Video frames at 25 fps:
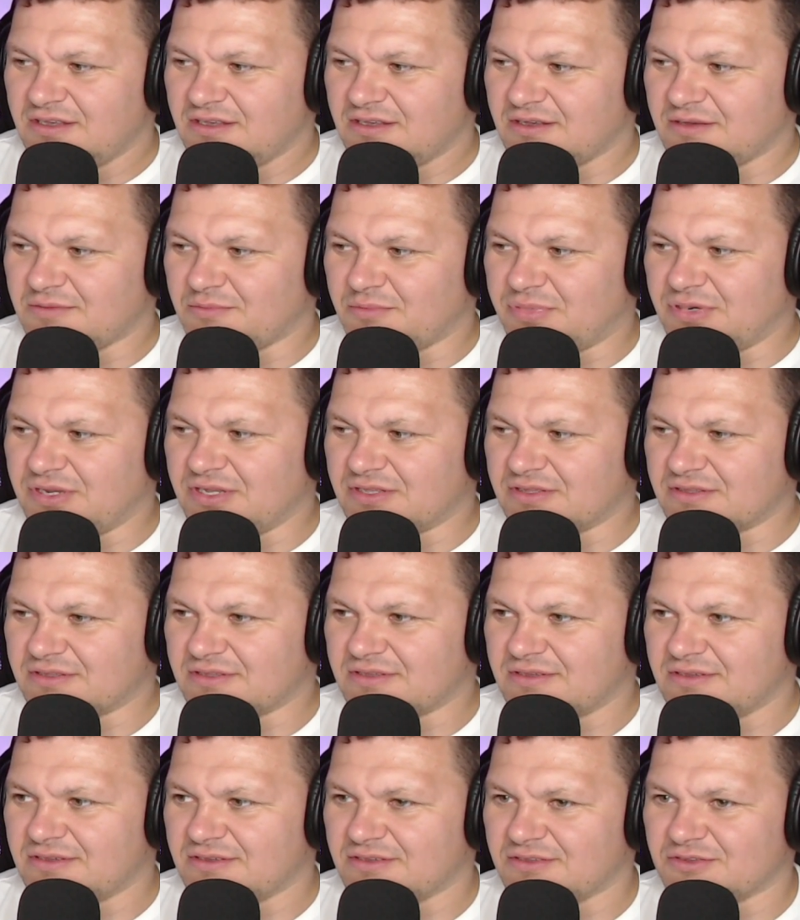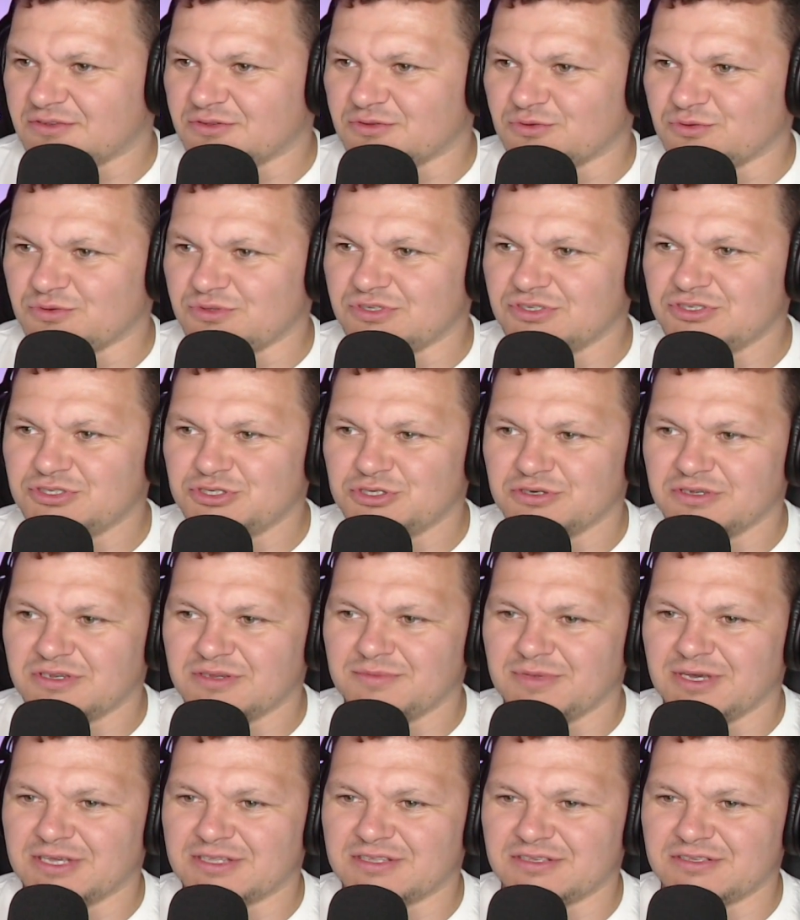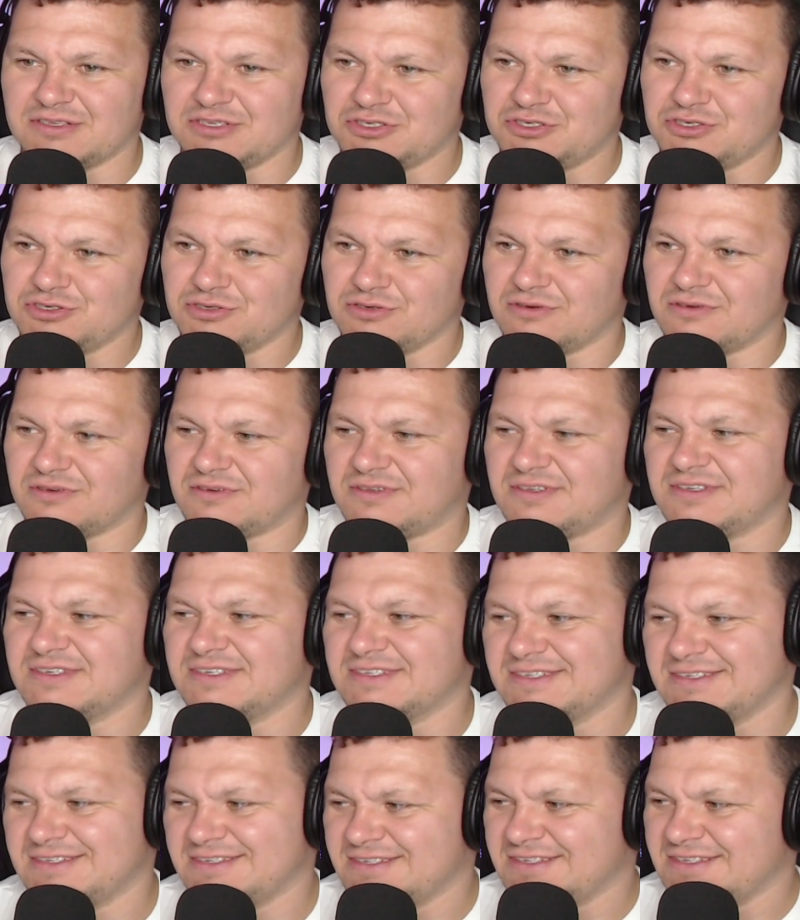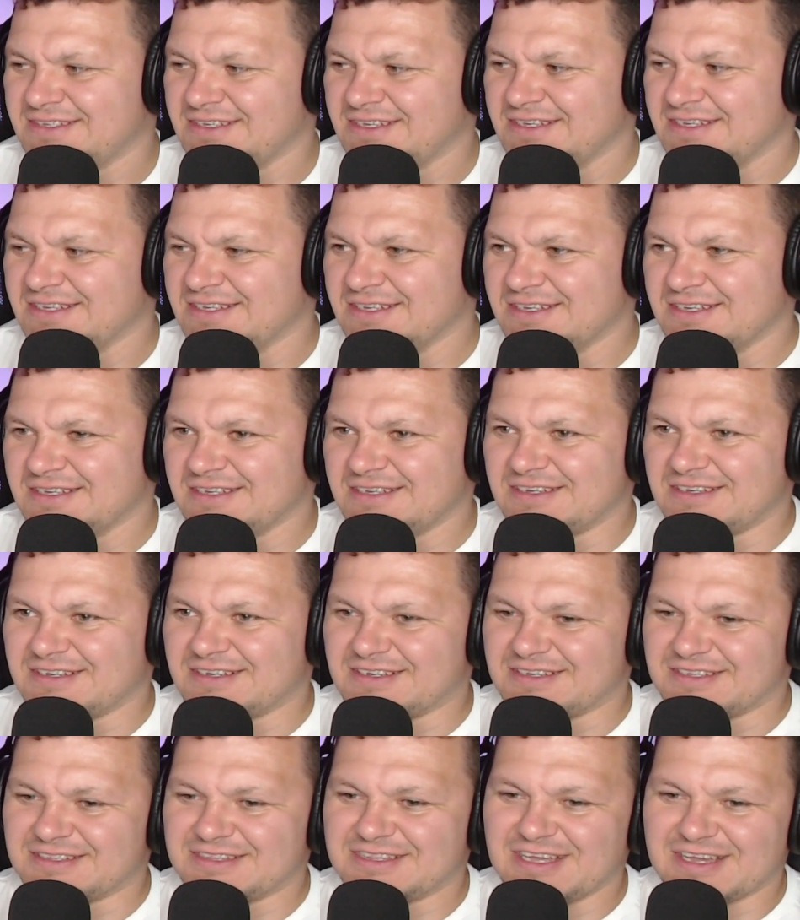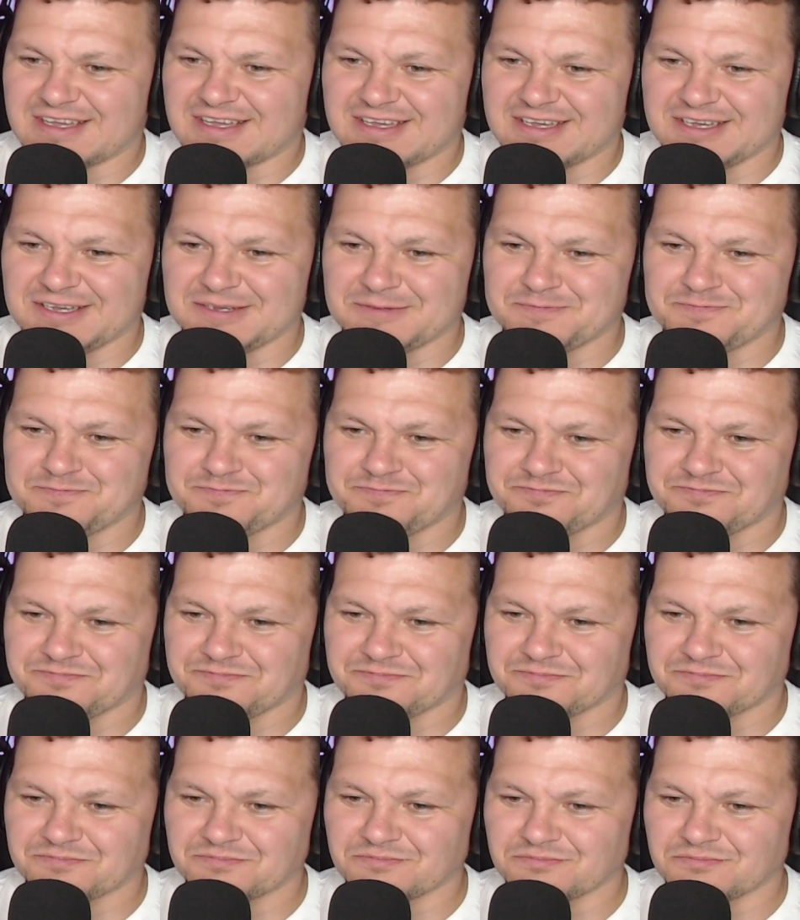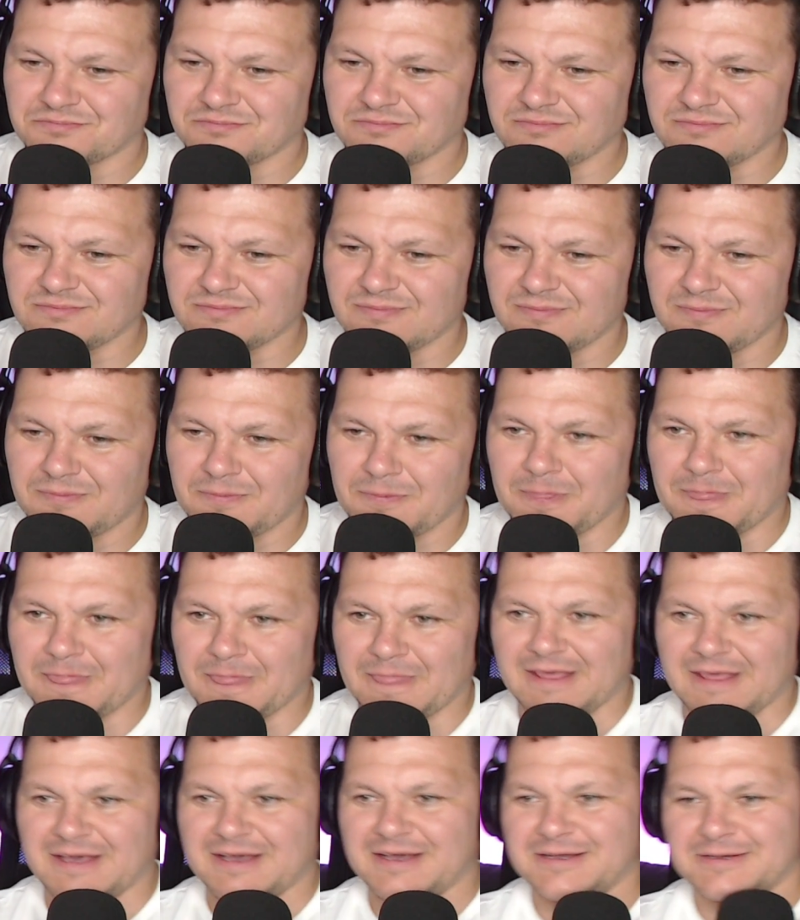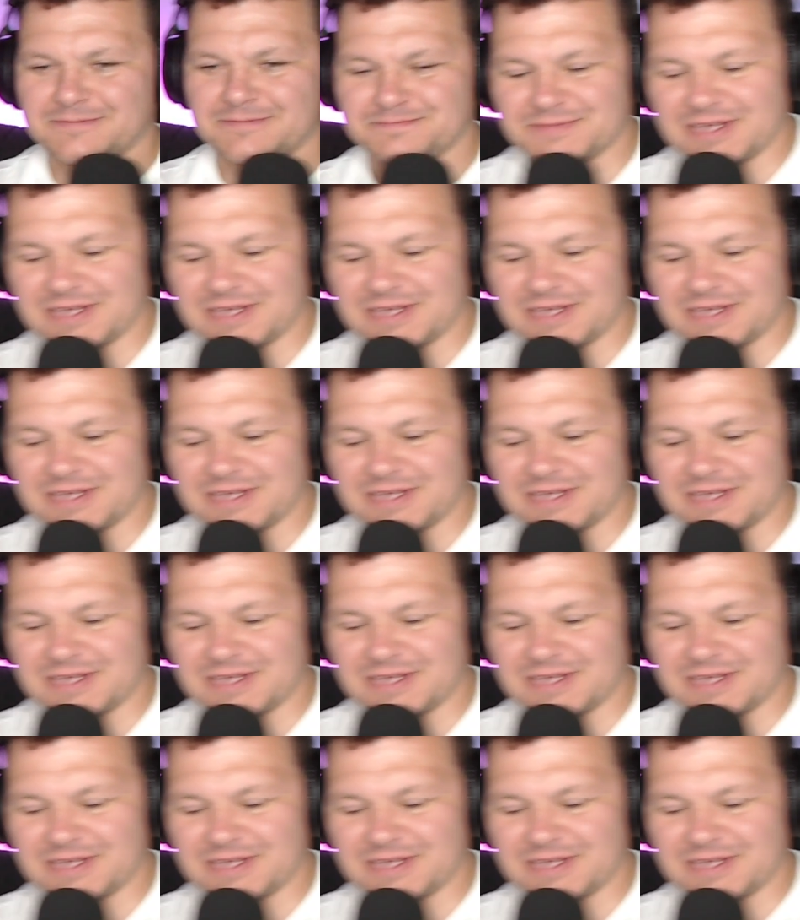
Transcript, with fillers: Блин, ну ничего, ребята, ничего. Э, так, эм,